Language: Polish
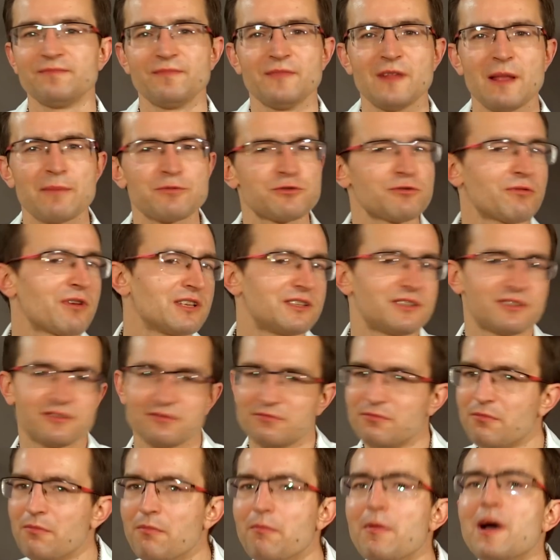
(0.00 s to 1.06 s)
na przykład
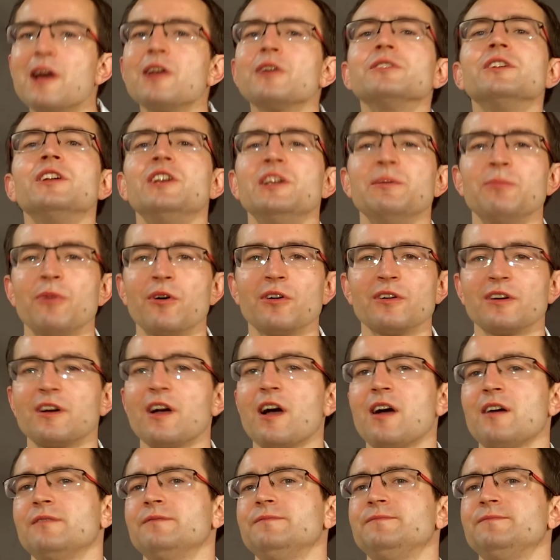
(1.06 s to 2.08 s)
melon i limonka,